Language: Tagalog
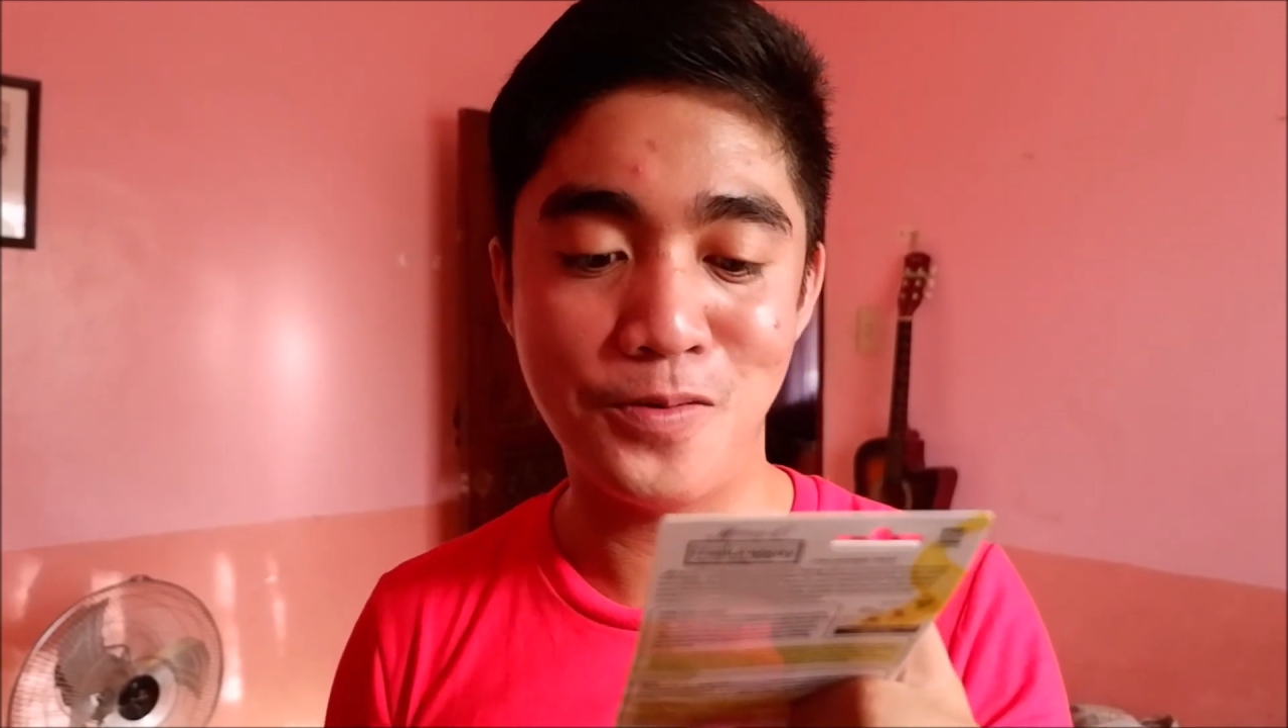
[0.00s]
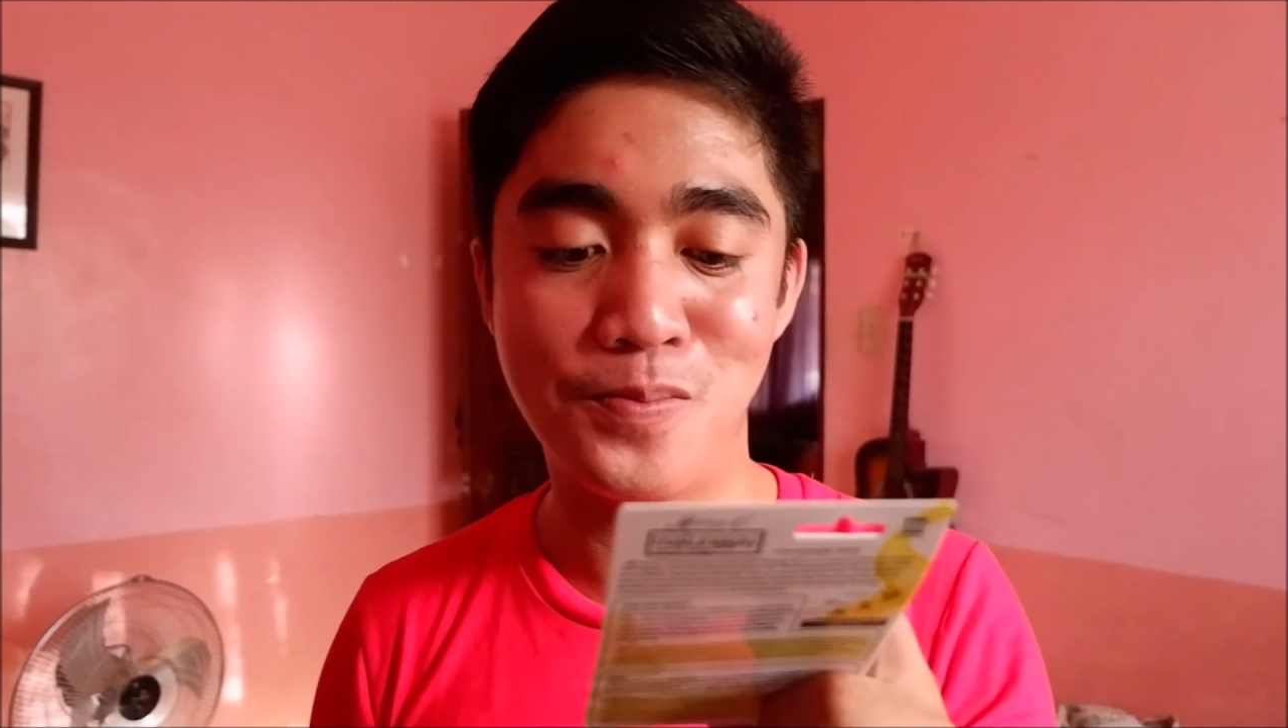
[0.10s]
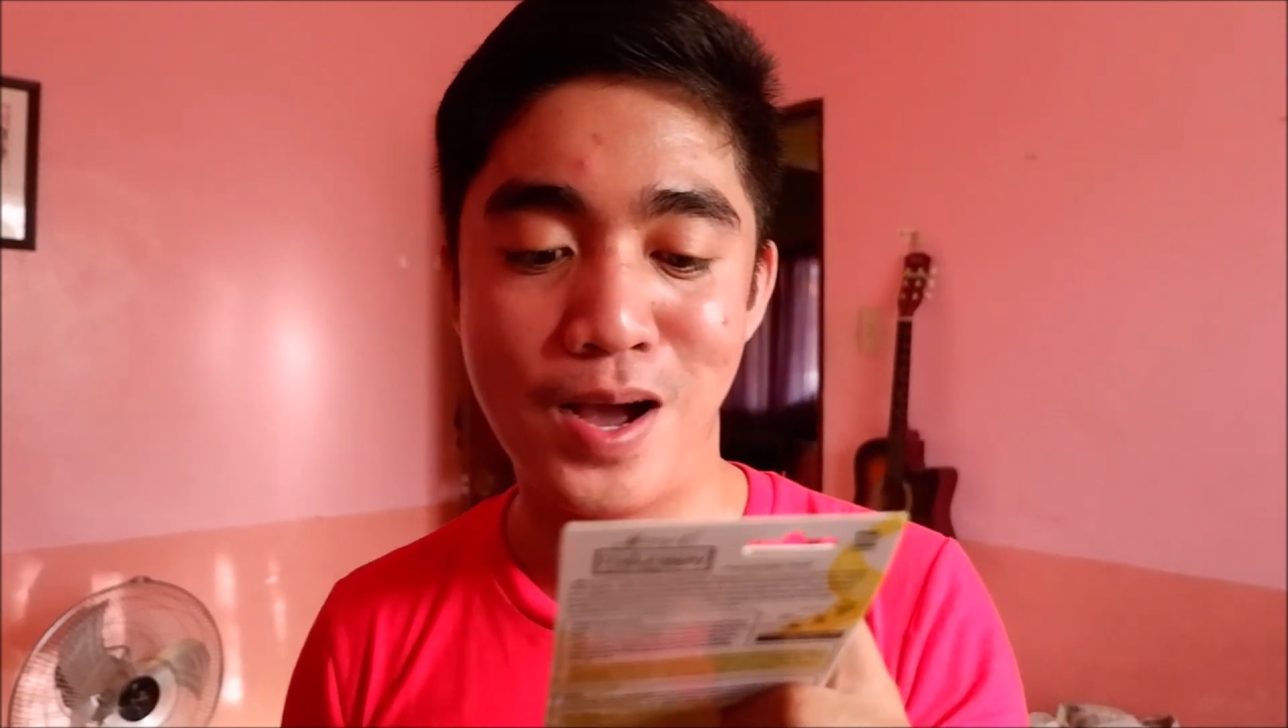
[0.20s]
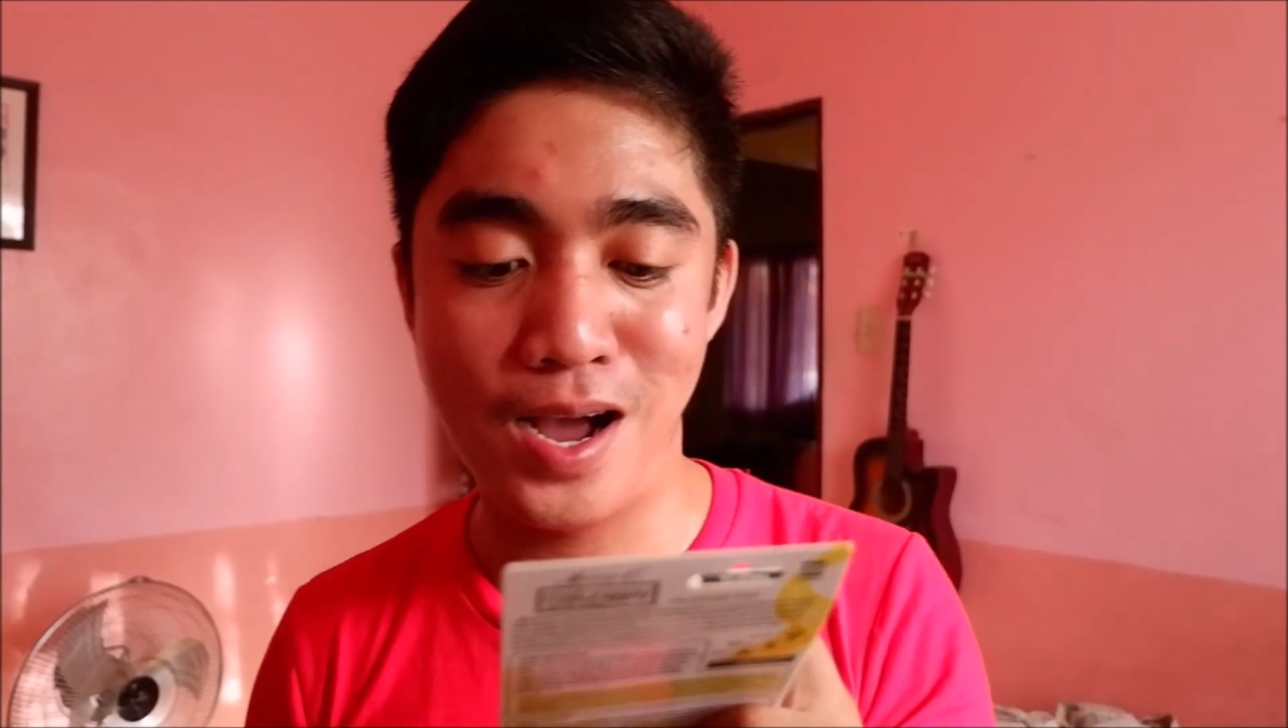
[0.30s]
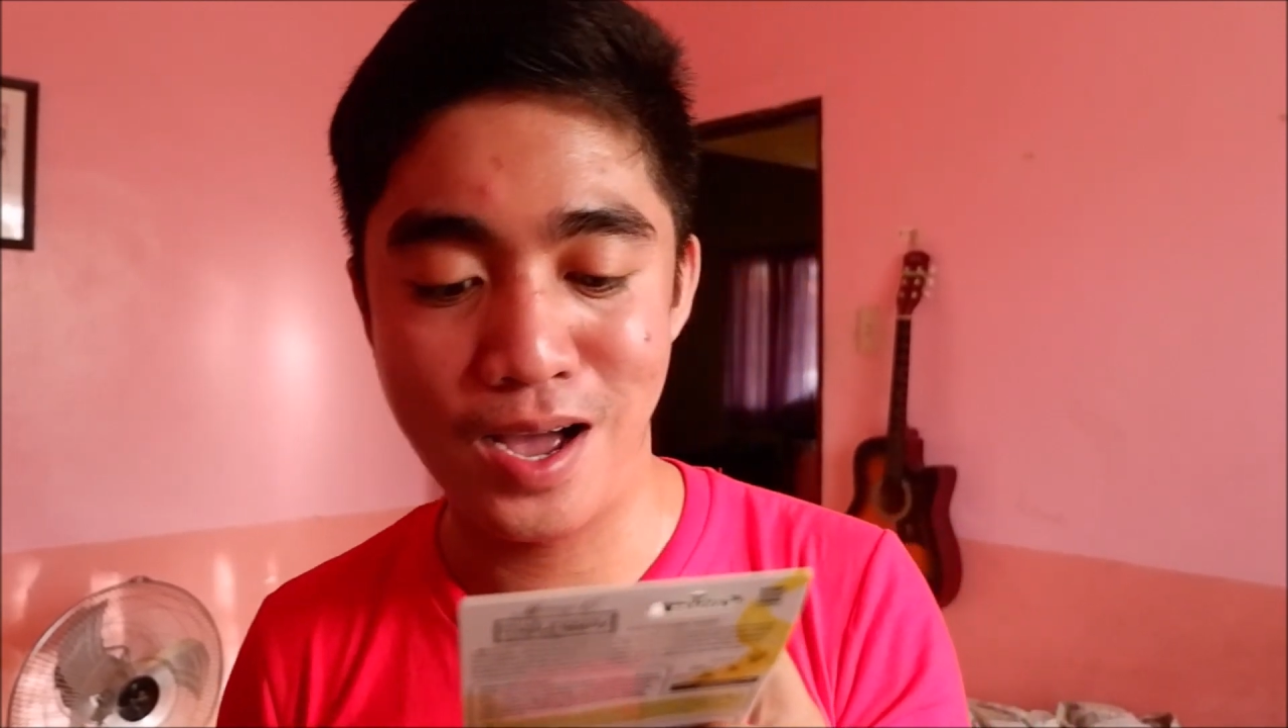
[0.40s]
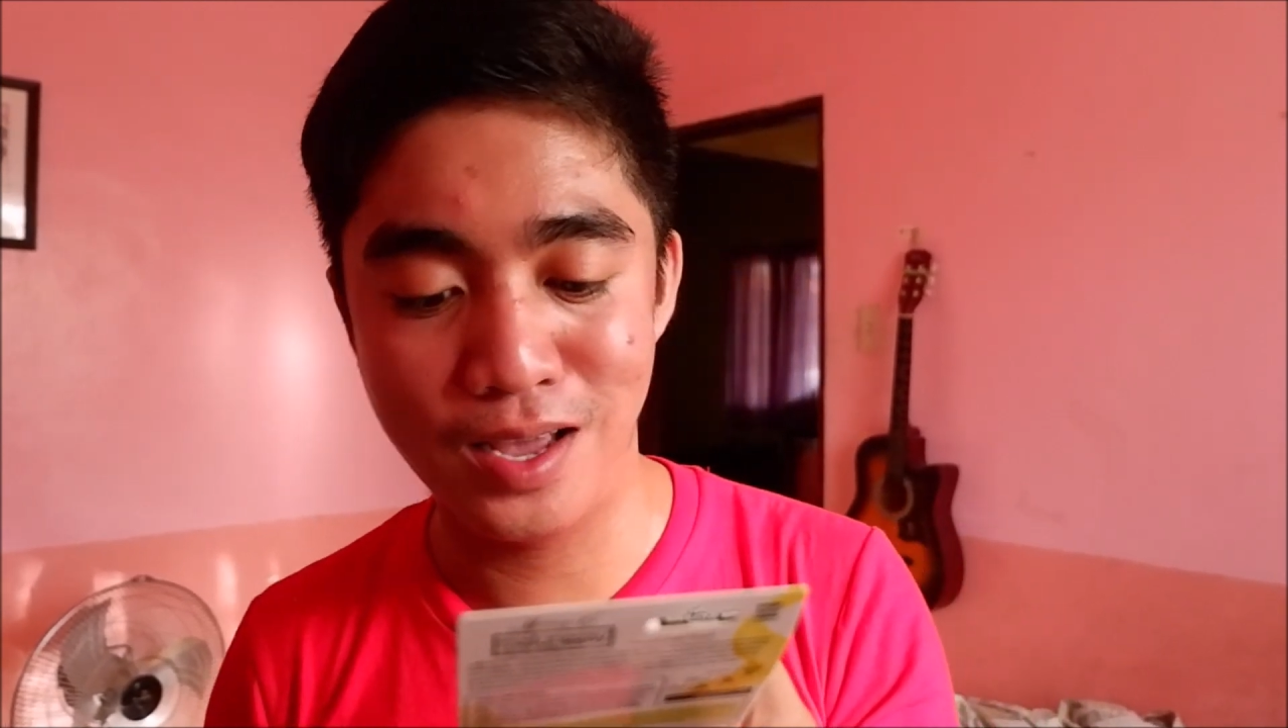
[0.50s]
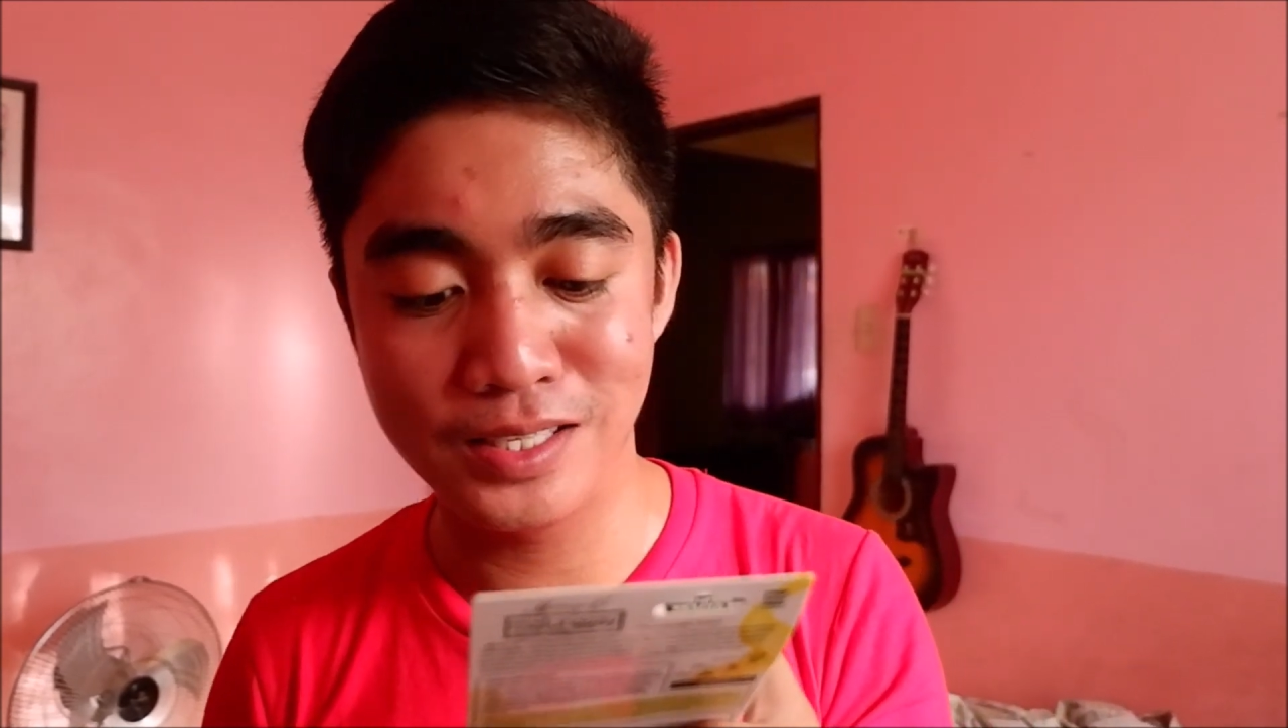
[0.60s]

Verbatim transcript: yung mga